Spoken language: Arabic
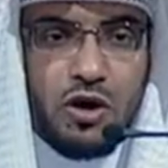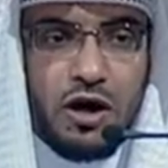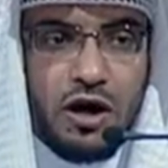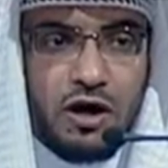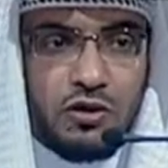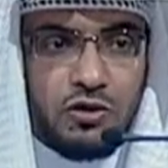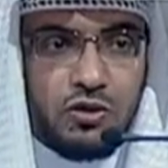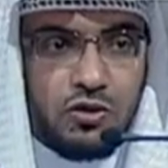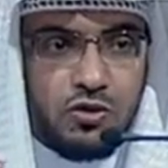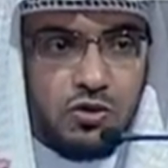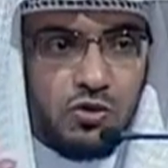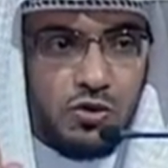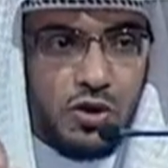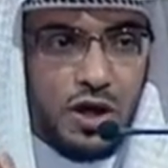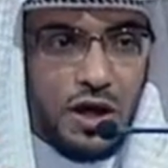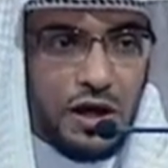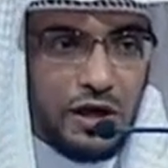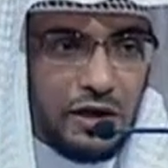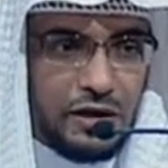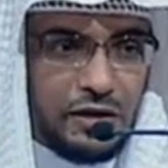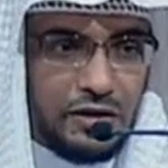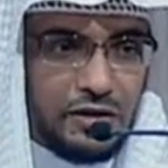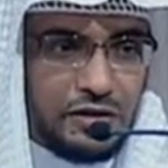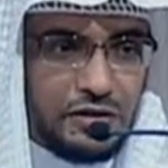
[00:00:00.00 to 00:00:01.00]

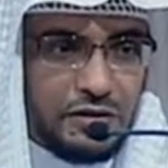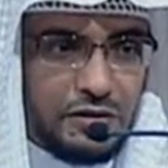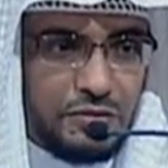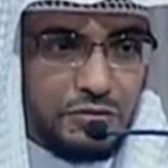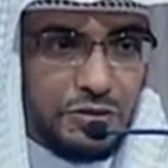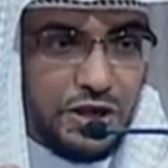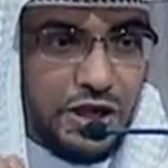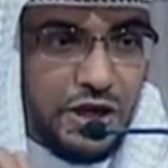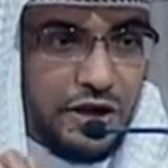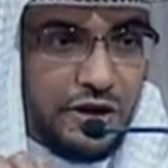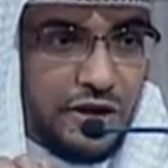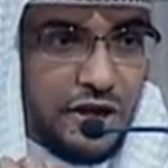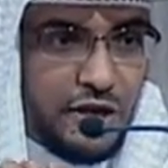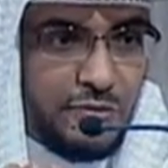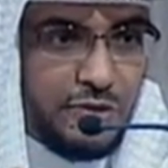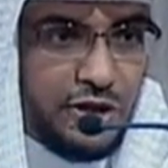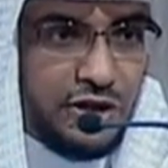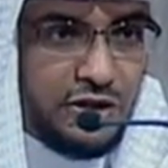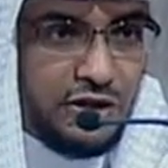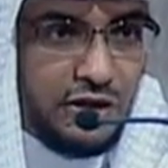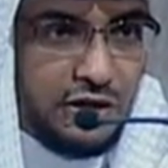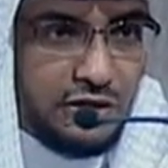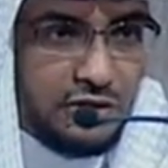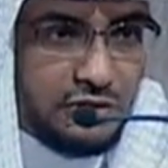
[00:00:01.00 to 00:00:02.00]
حظنا من
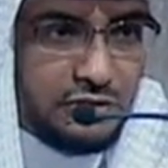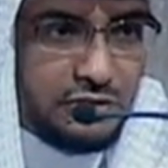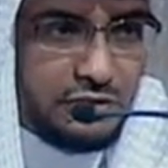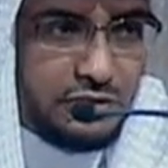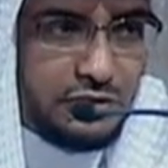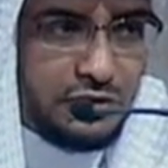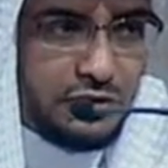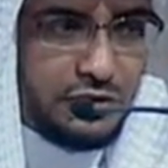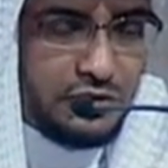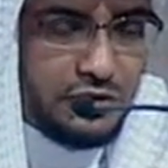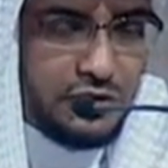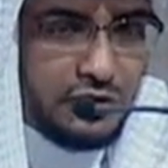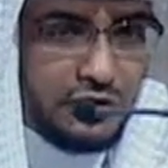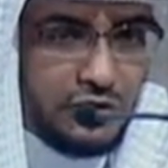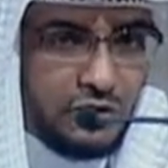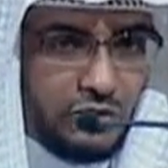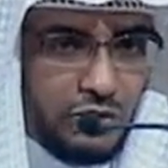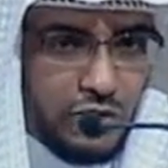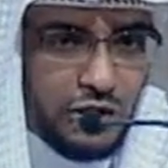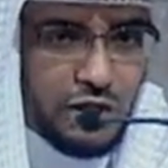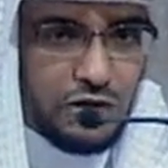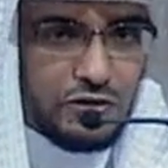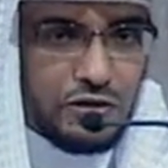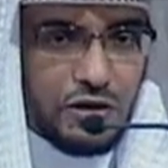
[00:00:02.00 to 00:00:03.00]
النبيين
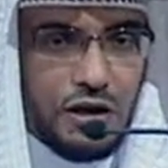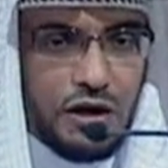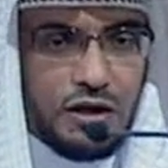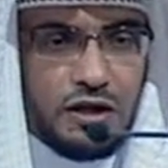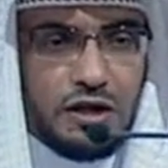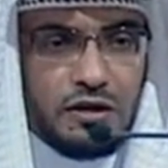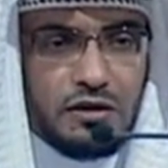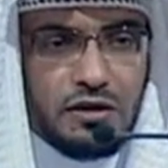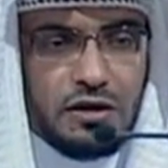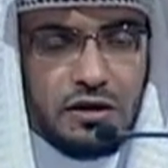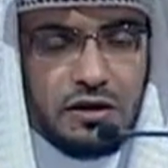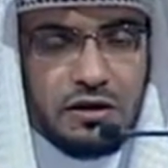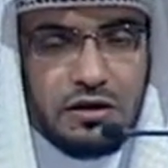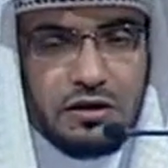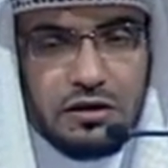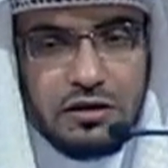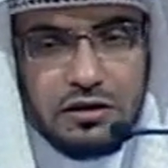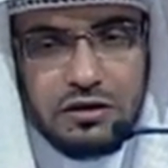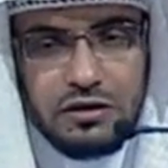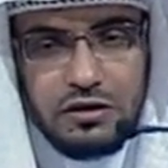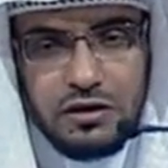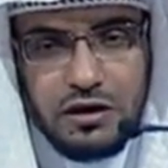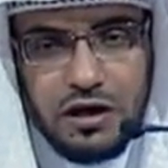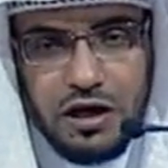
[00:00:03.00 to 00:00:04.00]
وقد قال
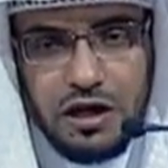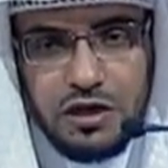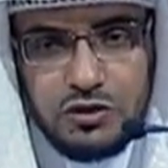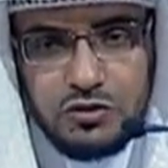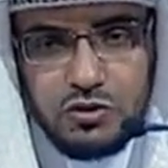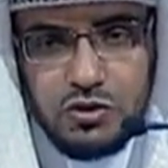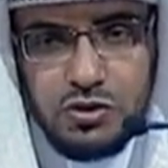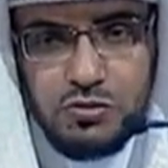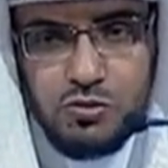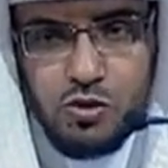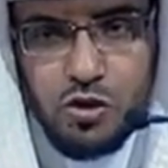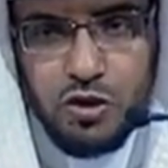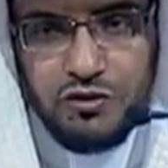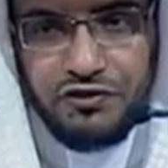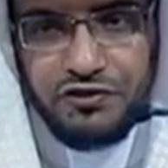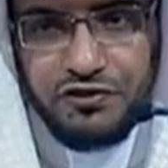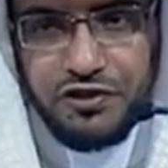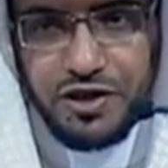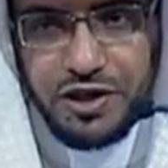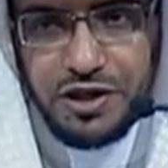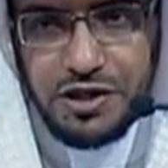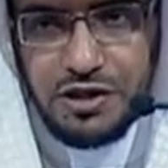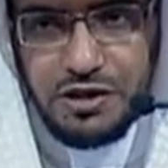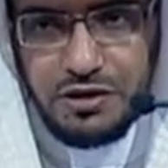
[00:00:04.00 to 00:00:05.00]
احد
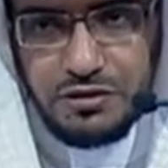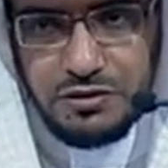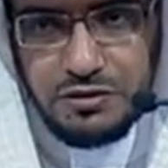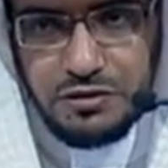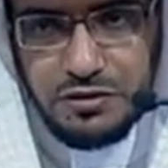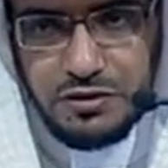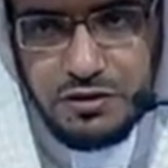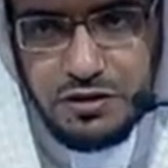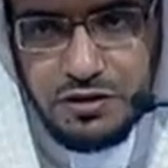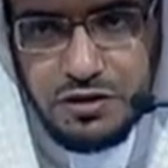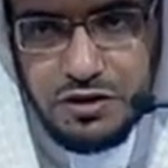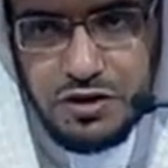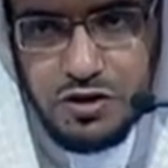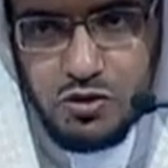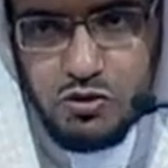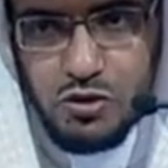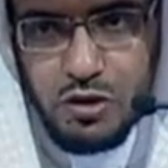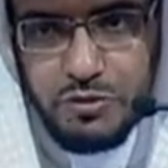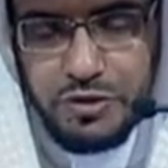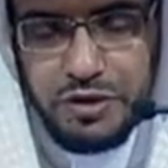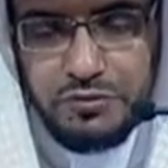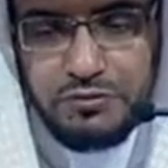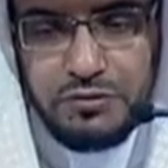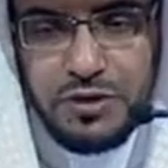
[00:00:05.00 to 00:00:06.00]
الموفقين
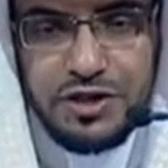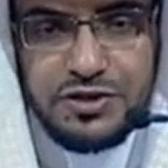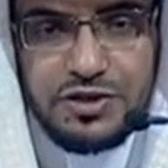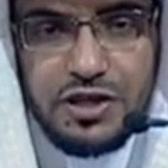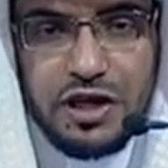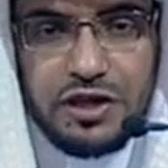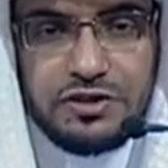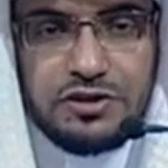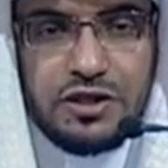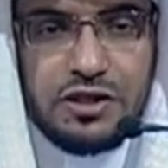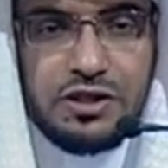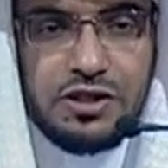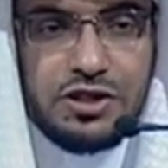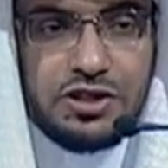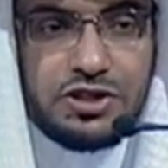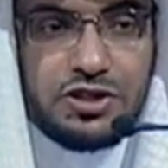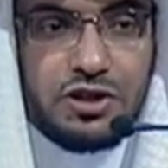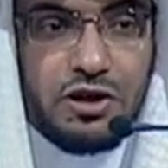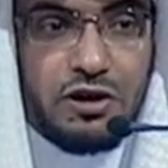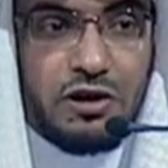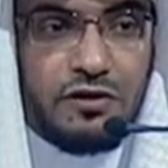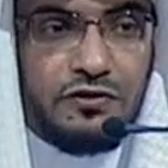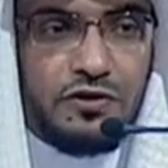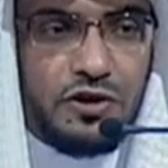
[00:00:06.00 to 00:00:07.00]
ومما زادني
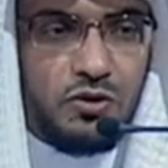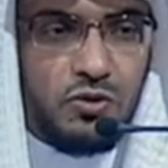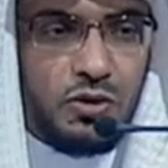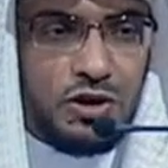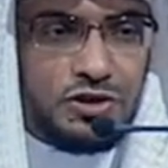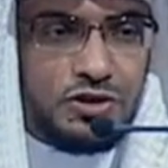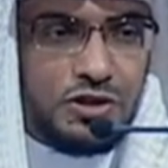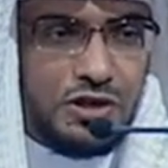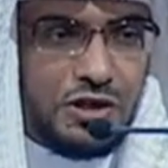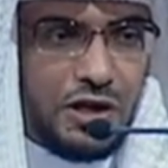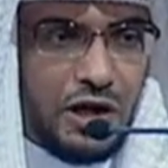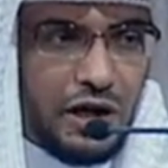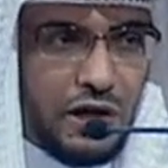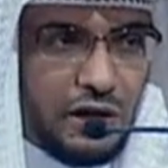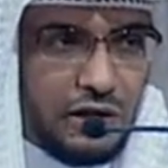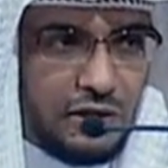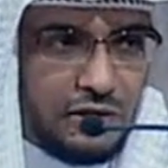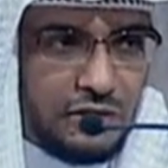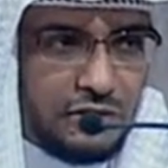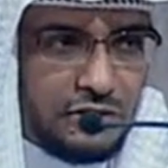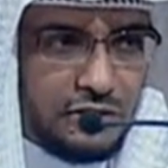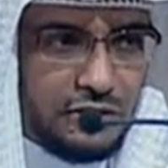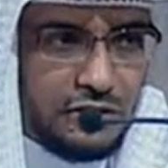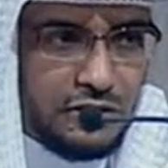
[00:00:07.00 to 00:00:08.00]
شرفا وتيها
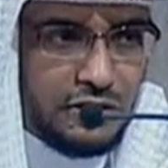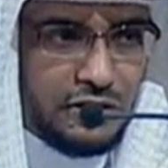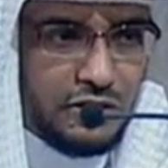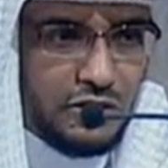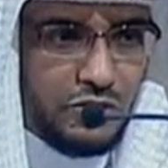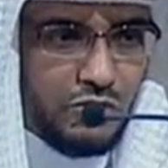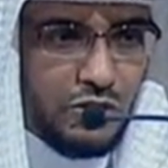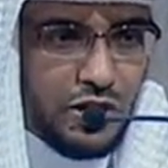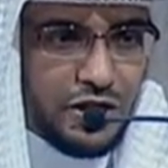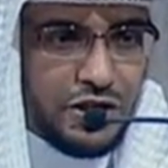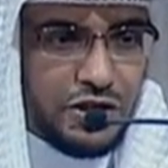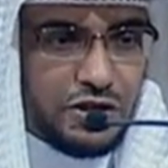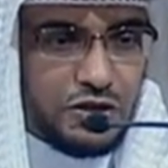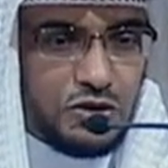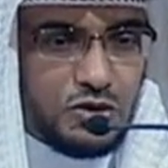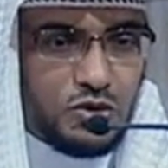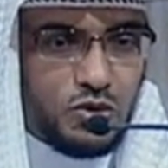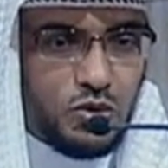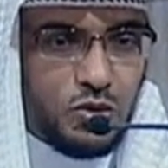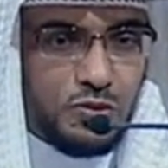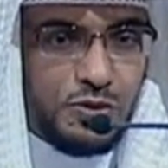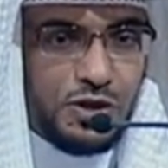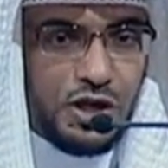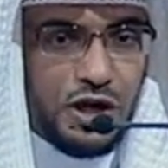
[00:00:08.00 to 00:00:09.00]

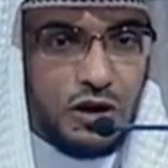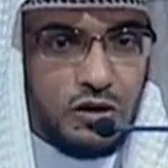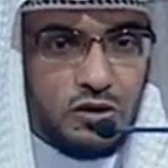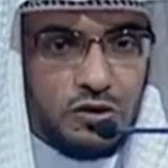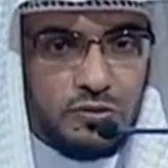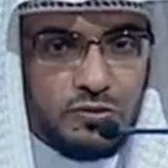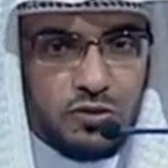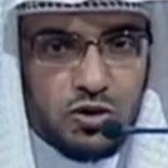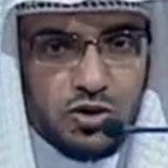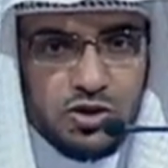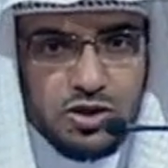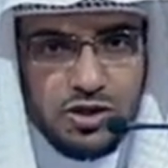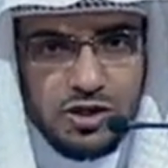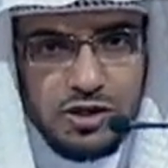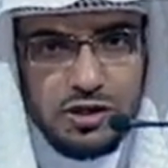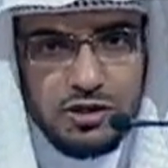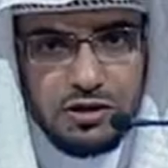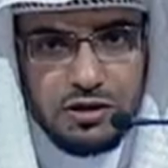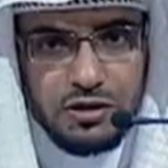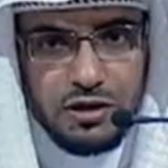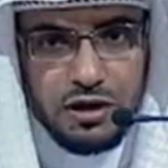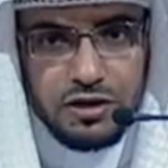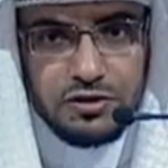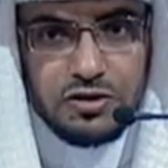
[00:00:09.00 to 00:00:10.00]
وكدت باخمصي
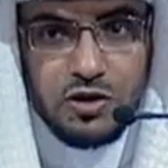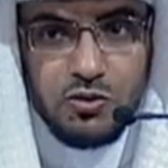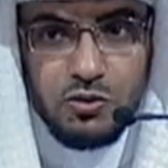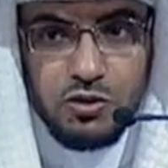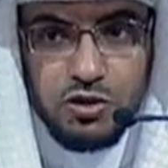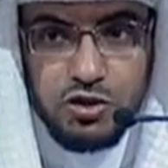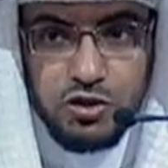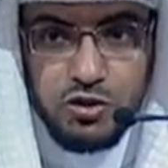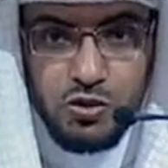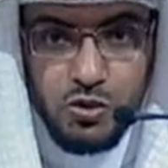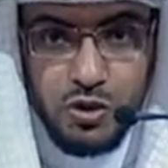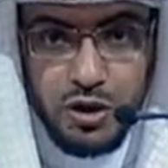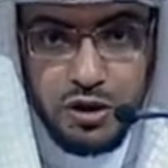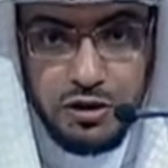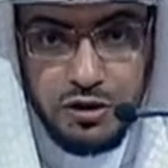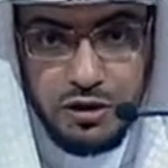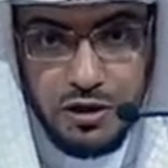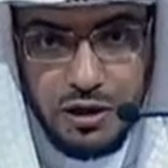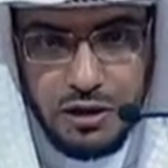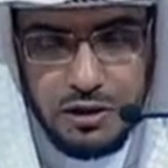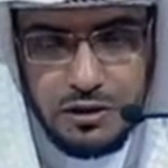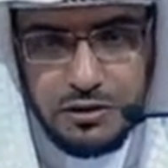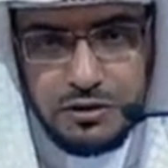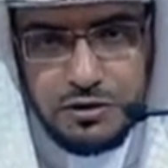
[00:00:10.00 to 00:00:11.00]
اطع الثريا